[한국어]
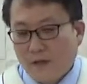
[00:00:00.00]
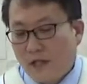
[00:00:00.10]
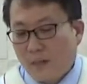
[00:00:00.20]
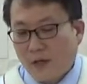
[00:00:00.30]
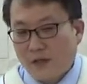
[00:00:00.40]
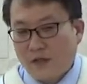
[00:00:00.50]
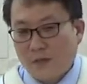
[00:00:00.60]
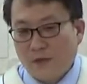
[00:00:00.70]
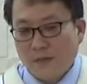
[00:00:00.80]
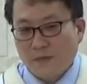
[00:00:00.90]
응답
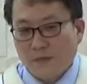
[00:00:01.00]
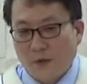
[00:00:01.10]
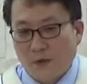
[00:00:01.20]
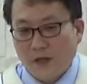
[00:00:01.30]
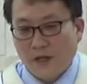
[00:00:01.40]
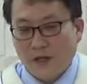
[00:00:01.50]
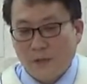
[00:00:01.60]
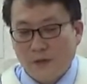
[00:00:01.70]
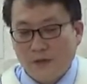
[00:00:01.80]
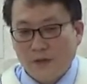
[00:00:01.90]
받았으면 뭐 해야
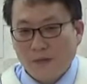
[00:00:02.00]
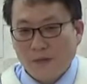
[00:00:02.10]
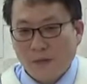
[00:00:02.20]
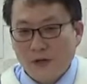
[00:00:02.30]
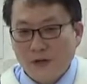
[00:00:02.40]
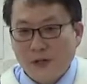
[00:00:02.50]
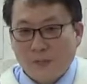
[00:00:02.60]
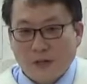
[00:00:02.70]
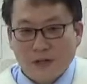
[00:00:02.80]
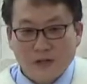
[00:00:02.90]
되냐면은 빨리
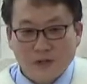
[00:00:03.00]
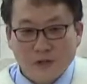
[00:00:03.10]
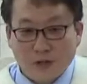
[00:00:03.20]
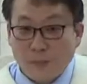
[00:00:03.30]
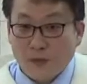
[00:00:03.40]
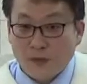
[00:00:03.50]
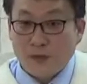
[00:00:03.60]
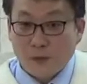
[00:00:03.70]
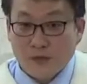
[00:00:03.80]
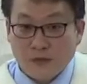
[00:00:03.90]
응답 받았으니까 우리 급해서
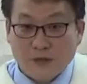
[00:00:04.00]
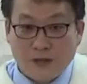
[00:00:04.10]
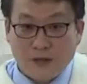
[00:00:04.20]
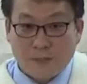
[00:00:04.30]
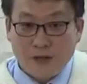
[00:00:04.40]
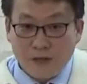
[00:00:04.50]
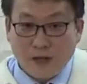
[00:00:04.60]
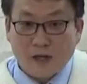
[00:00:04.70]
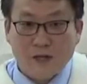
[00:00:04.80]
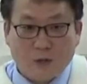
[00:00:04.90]
기도했을 거 아니에요.
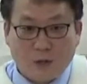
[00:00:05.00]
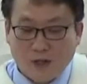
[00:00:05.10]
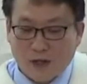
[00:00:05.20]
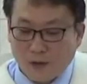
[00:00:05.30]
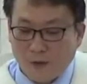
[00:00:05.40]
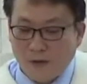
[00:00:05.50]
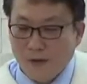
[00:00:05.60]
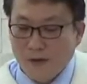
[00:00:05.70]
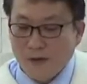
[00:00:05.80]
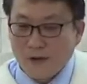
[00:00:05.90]
빨리 하나님
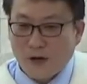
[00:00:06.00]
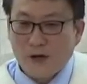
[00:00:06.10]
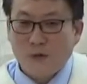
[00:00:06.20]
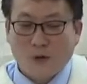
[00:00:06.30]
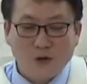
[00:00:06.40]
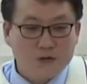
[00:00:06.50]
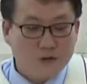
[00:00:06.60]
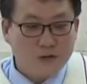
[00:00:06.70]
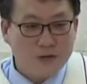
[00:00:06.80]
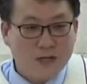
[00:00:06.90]
도와달라고 그 하나님
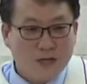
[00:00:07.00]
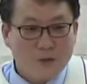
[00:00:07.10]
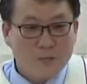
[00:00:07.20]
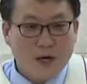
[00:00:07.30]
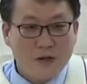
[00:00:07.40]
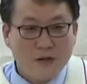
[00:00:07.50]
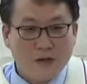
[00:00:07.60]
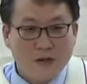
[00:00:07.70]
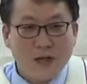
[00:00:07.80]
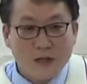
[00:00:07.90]
도와주셨으니까 빨리
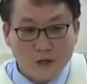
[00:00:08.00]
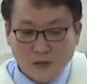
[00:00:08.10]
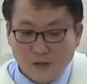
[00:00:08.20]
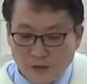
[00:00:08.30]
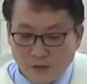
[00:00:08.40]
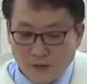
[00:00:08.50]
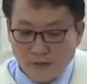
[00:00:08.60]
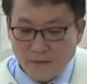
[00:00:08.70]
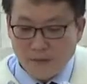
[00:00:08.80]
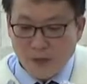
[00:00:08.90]
그걸 해야죠 하던
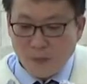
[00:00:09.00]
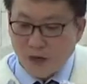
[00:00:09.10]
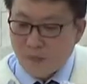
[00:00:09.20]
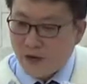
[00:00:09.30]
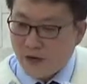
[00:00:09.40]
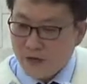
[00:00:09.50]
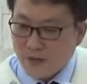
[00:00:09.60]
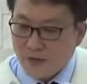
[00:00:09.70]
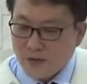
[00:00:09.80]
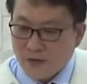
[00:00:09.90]
거를 100만 원이
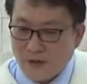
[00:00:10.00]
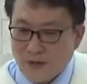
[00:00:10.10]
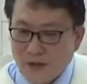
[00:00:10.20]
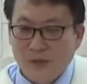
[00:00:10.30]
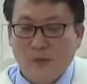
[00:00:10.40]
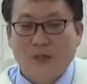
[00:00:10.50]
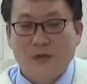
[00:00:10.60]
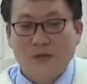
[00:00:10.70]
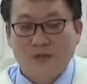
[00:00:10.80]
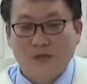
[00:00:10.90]
없어서 일을 못
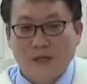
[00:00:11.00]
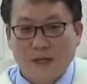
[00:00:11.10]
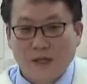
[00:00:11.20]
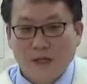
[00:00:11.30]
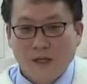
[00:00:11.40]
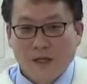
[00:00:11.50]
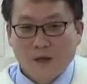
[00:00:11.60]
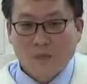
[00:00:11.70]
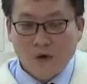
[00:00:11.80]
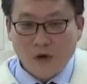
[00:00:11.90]
하고 있었는데
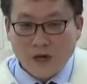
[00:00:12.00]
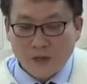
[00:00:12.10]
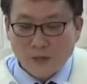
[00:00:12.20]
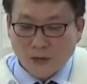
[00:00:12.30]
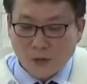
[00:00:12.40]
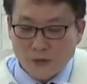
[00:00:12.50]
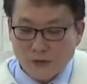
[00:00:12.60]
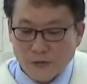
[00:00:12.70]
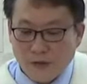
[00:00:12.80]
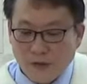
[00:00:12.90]
뭔가를 하지 못하고
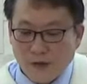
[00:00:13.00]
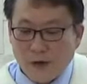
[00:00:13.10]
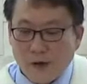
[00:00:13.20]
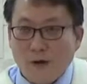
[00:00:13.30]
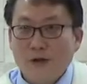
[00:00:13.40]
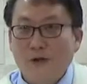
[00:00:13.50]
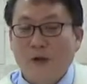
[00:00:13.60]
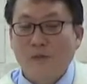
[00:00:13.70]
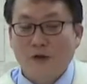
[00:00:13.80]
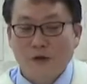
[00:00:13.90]
있었는데
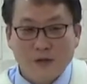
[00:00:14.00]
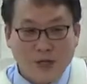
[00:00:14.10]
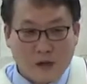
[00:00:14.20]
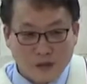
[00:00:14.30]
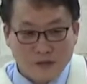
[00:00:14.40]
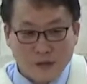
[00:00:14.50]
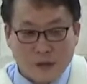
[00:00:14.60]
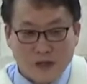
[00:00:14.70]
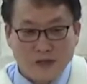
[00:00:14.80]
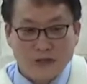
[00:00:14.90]
어이 100만 원이 나와서
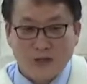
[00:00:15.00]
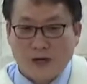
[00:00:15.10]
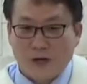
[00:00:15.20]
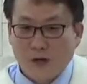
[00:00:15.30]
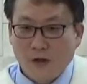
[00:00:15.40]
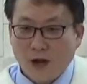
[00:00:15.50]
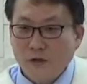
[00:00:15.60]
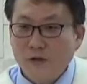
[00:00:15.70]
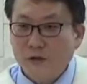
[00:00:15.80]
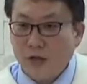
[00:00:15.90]
들어왔으니까
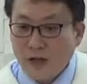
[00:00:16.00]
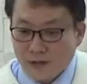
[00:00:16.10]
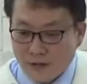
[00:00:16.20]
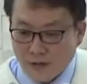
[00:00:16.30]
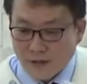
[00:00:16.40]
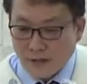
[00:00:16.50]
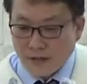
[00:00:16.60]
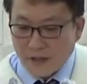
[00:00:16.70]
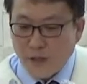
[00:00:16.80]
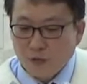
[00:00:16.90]
하던 일을 해야지.
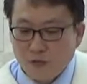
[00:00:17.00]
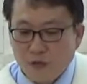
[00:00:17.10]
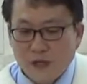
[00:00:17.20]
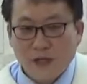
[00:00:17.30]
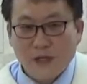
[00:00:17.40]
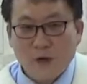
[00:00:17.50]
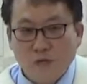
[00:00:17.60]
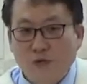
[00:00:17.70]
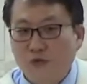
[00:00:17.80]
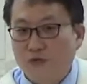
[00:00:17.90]
이게 우리의
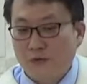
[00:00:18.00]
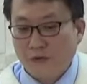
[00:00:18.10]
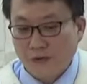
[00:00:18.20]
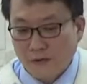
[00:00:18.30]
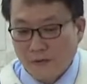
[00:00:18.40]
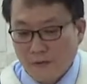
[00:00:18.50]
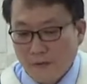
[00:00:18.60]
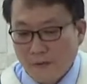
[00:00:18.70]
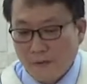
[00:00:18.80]
우선순위예요.